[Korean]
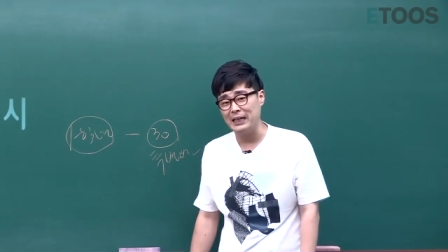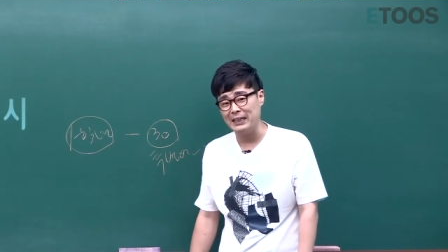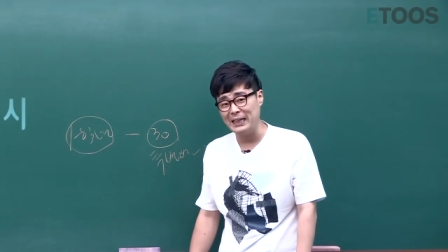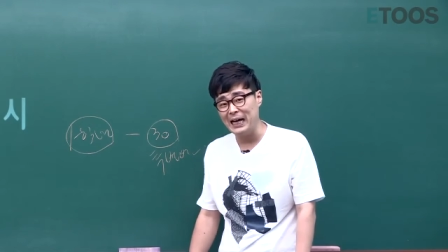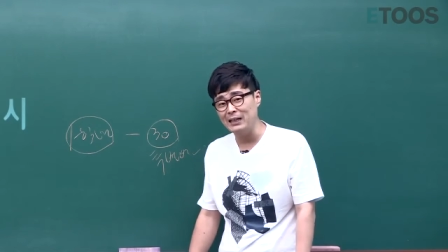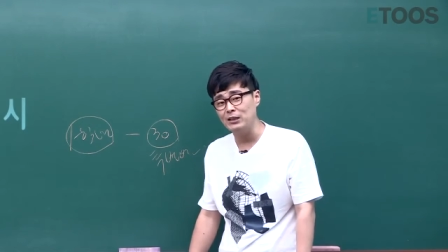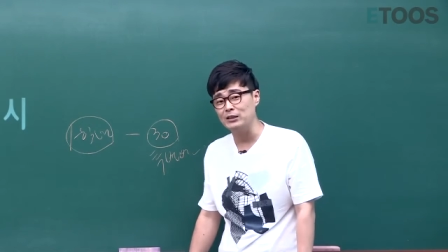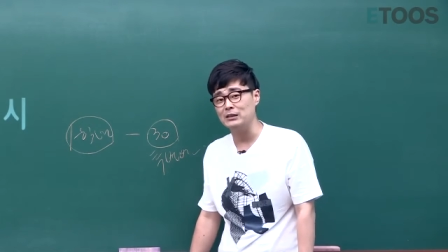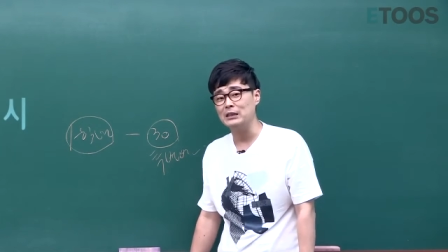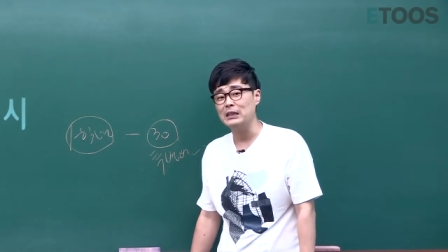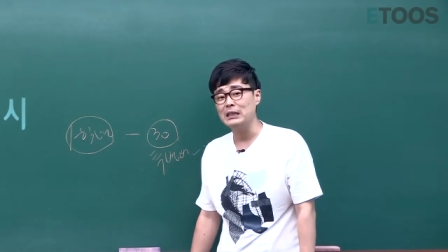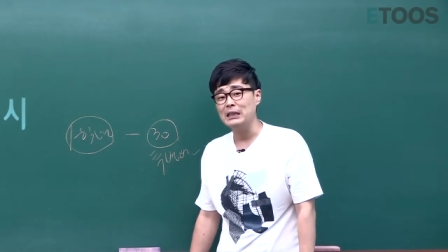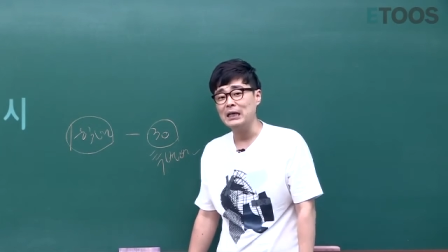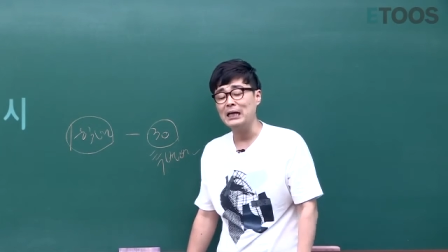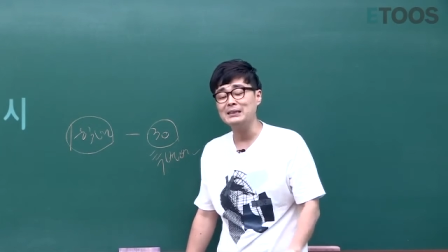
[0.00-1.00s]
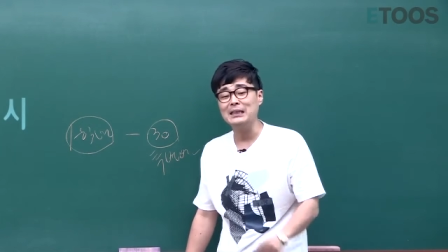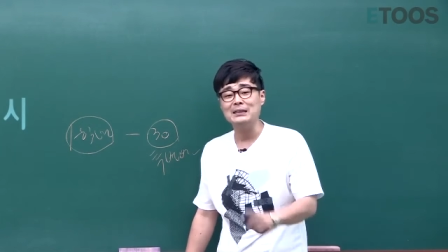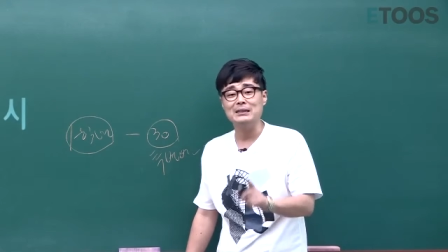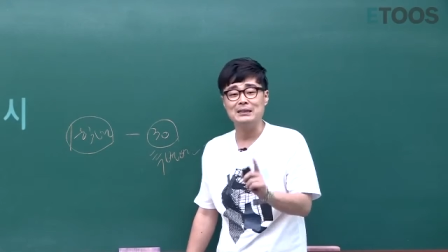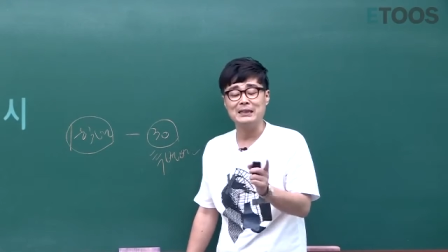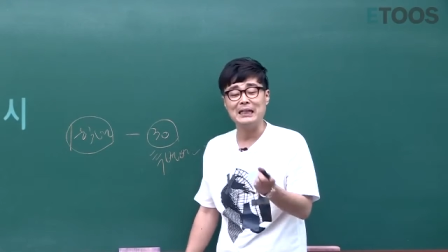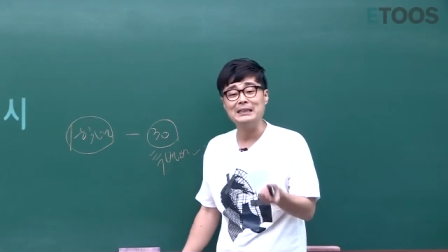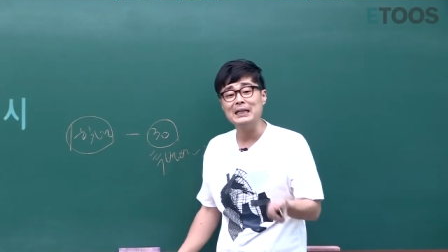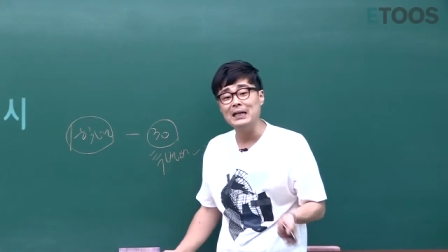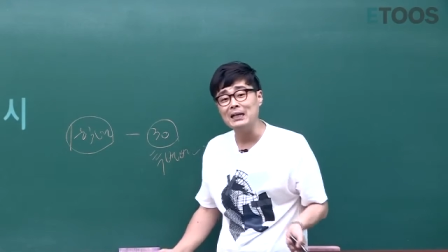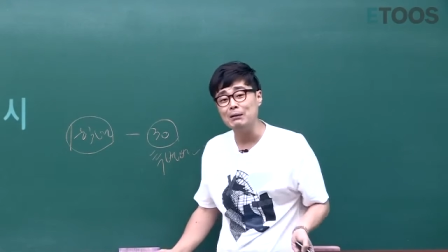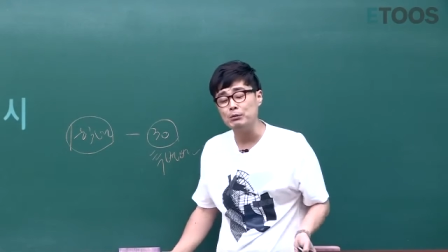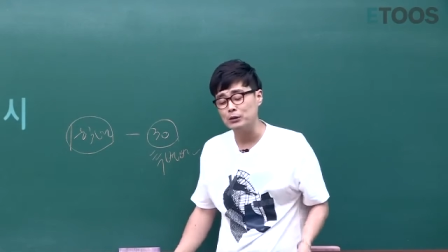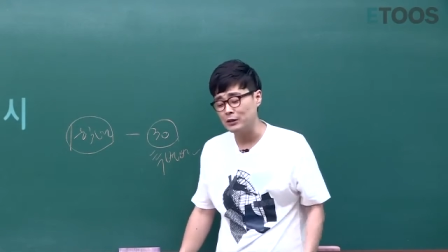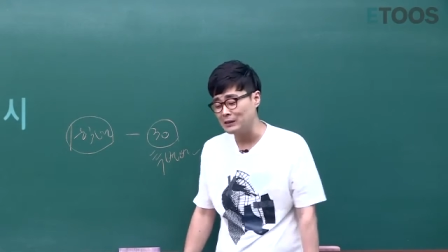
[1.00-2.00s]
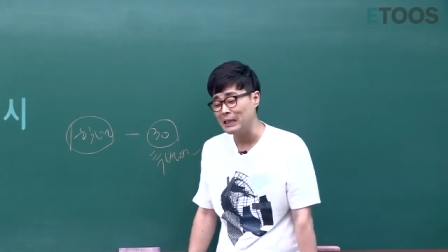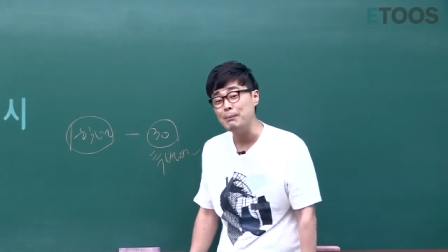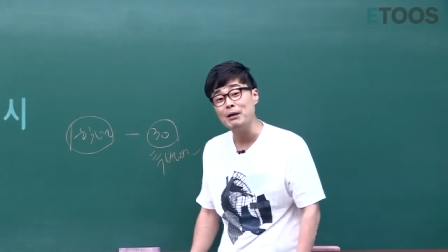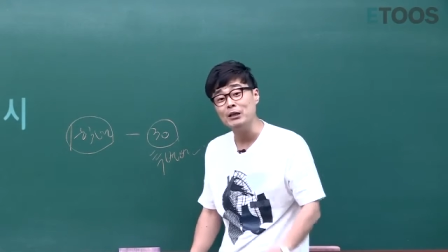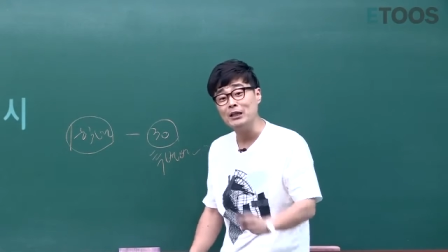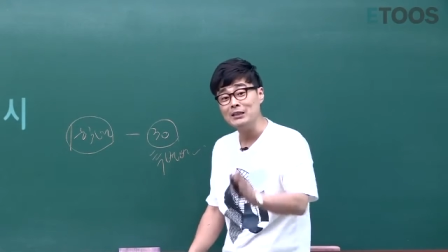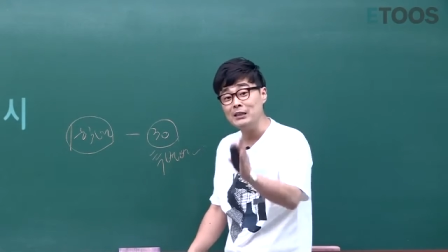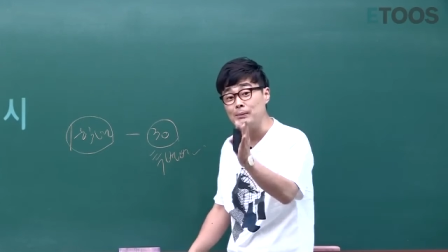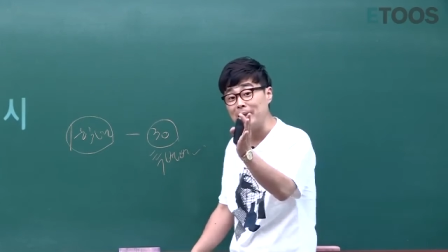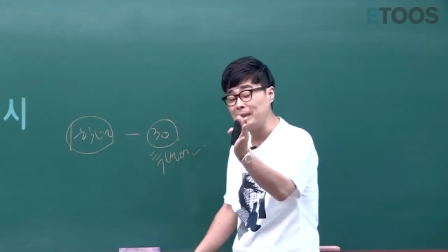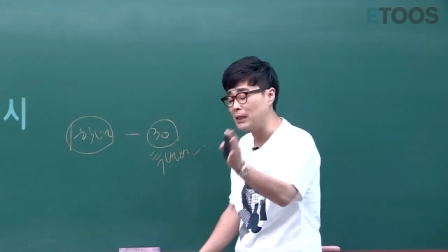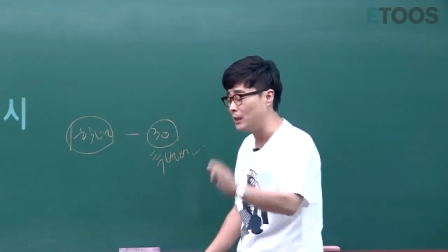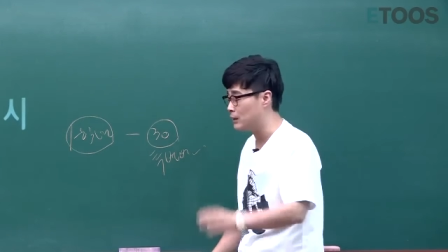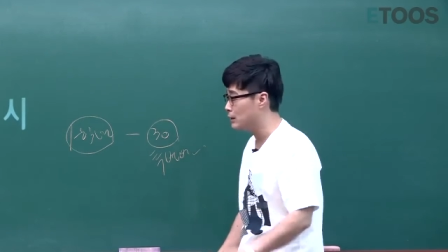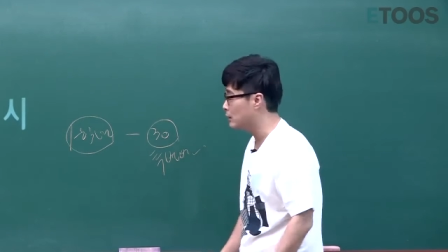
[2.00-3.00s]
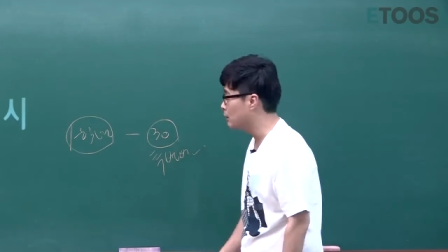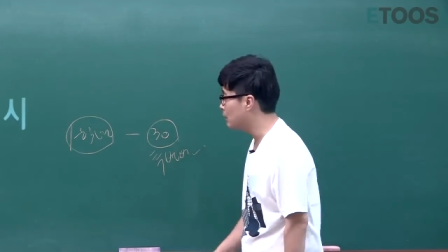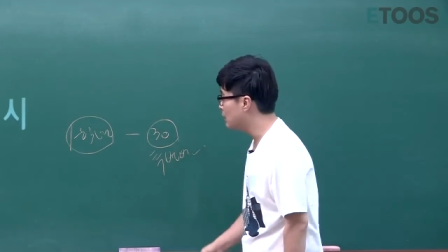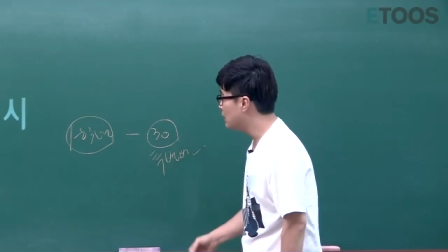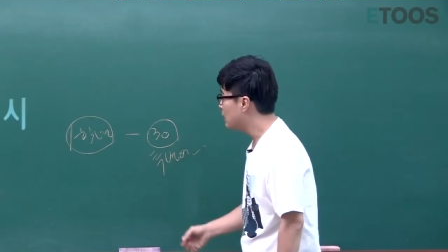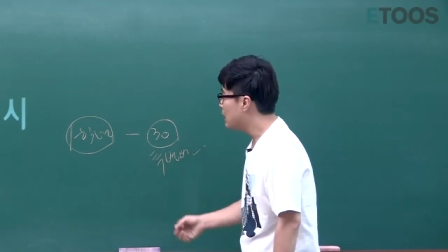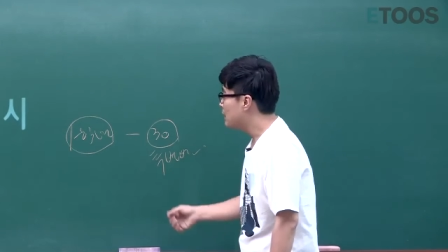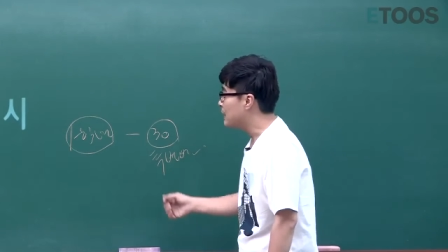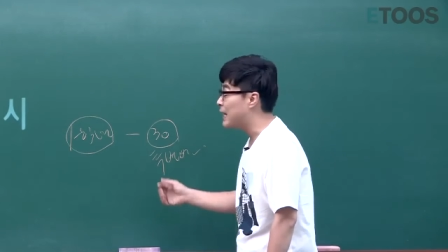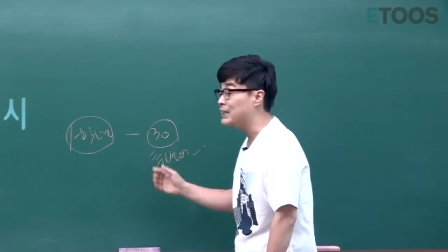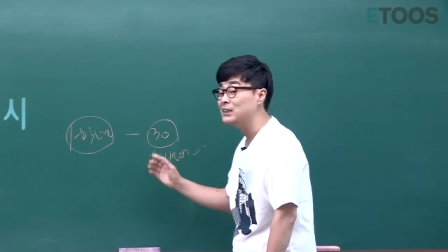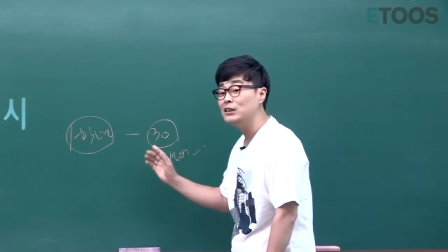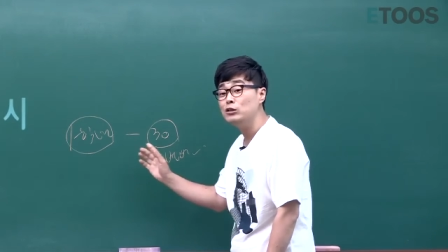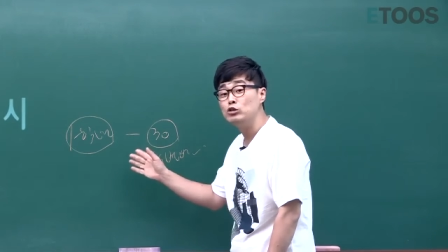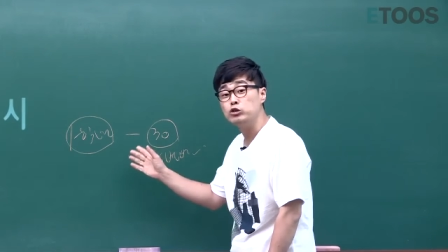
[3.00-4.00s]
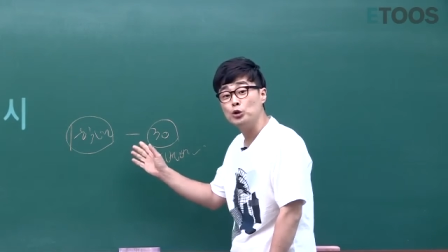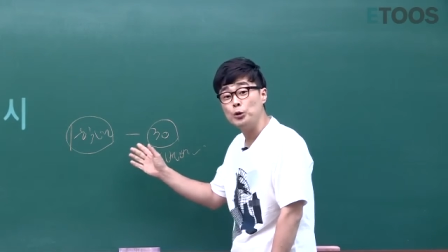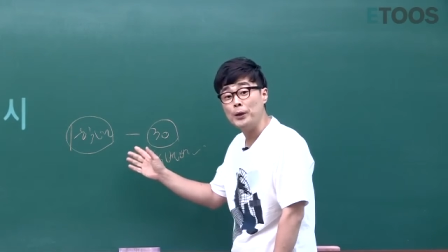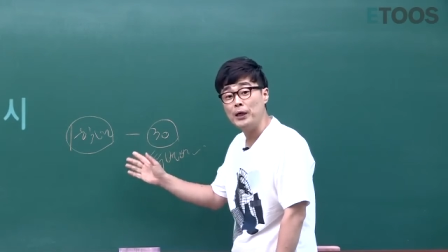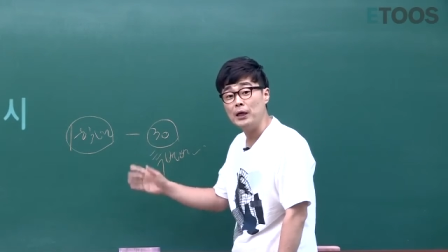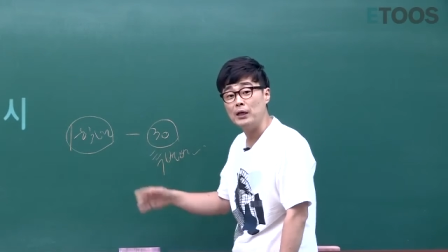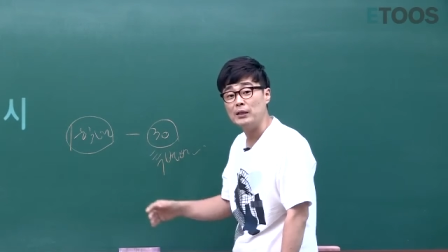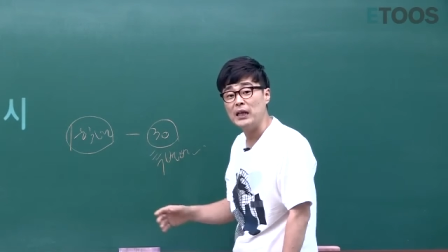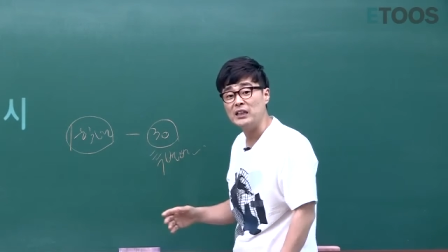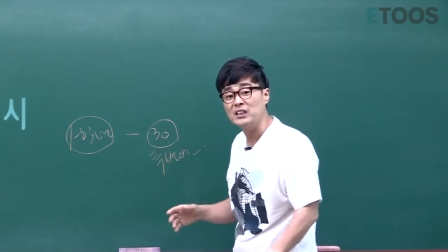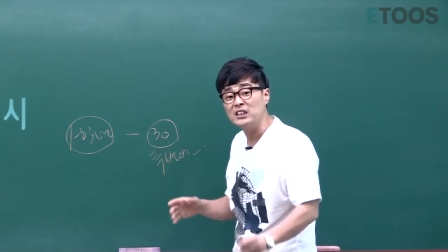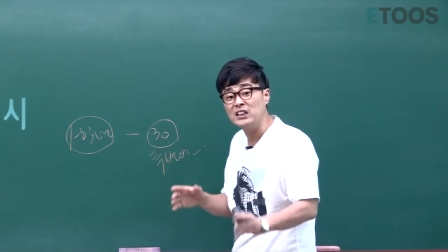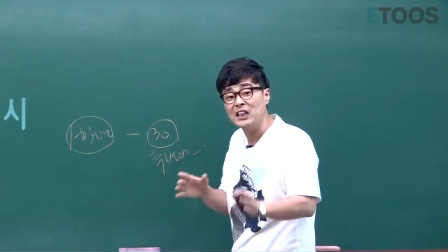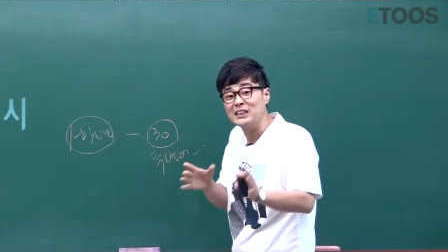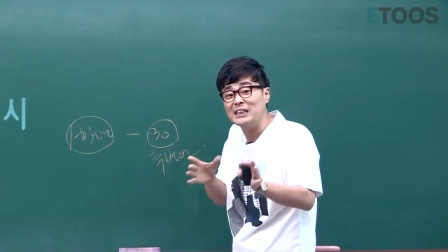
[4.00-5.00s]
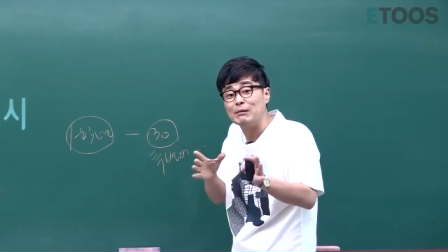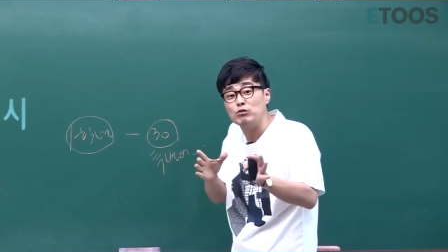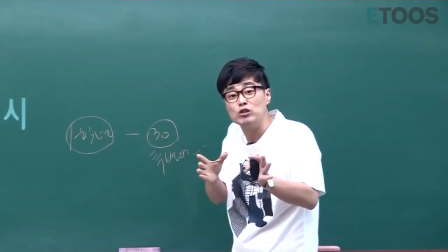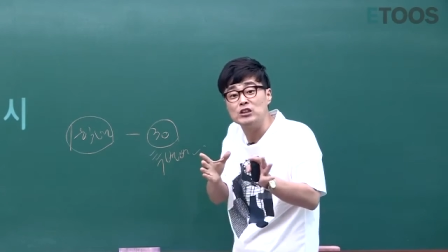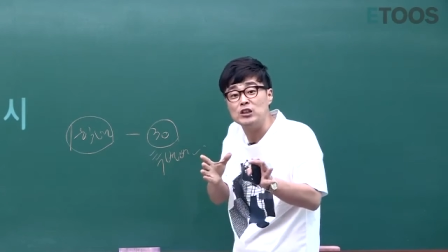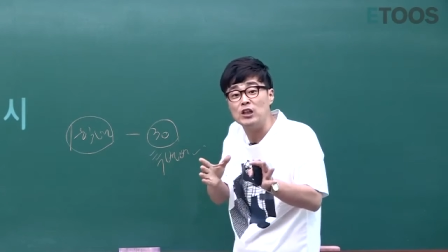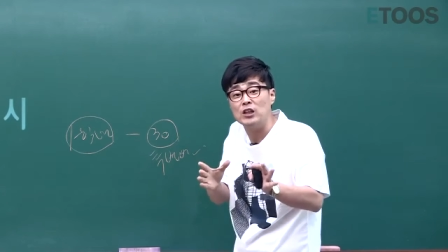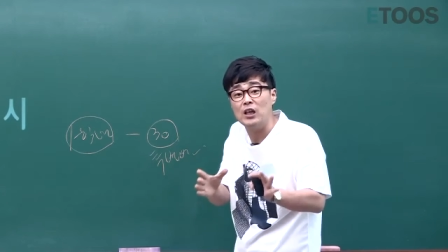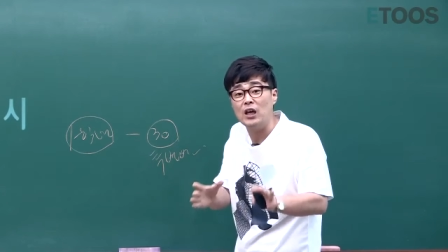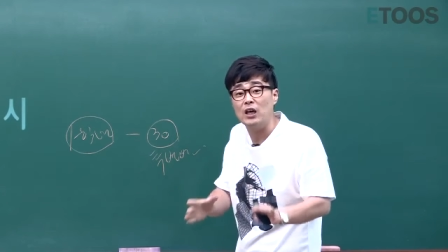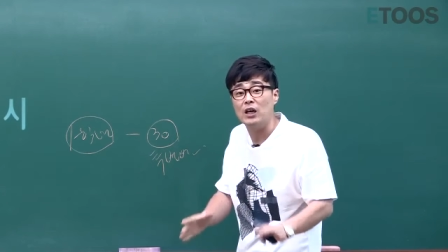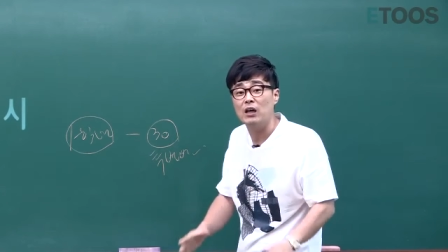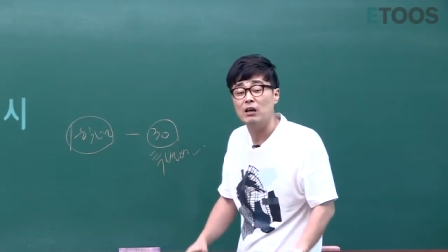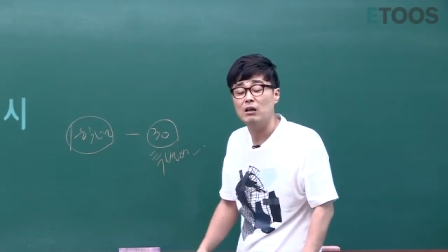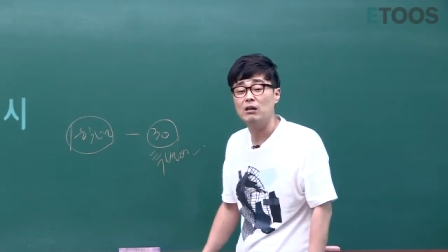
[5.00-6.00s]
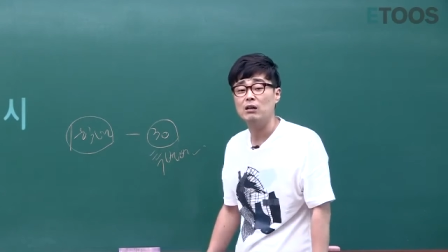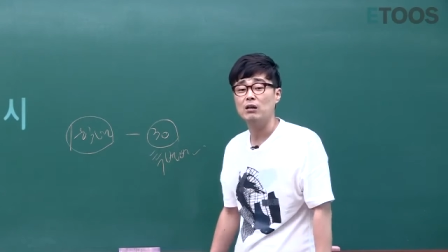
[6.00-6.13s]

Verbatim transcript: 2학년 학생들 잘 생각해보세요 3학년 학생들 마찬가지예요 내신이 중요해 내신 끝까지 잡고 있어야 돼